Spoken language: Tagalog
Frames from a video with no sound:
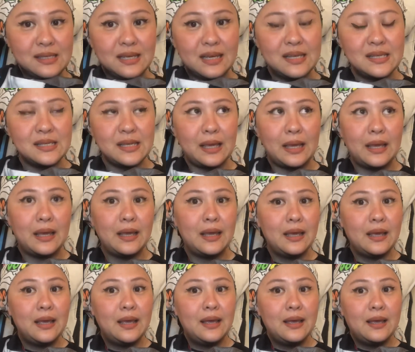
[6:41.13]
Kasi,
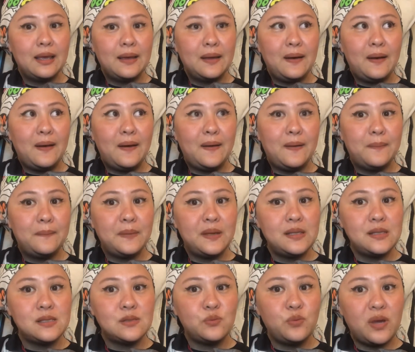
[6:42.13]
um,
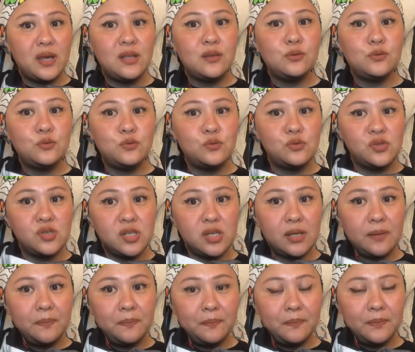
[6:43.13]
it's way too cheap